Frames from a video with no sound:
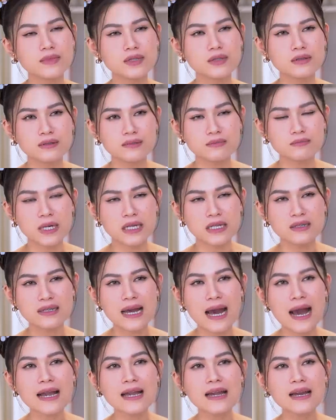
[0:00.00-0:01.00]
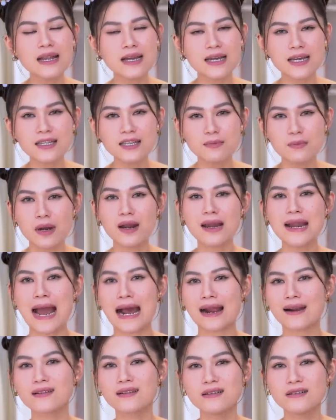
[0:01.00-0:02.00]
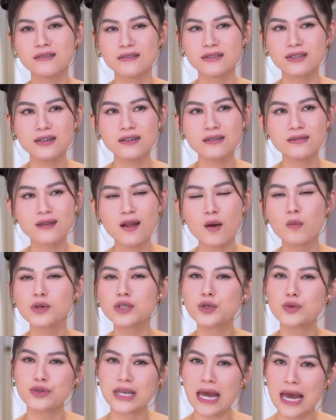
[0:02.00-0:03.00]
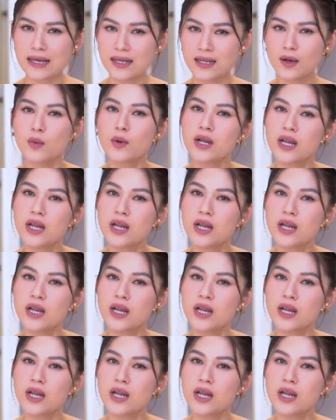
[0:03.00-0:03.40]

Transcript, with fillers: được bị cái á, là cái gì mà nó nặng lên người á, nó không có chịu chạy, nó không có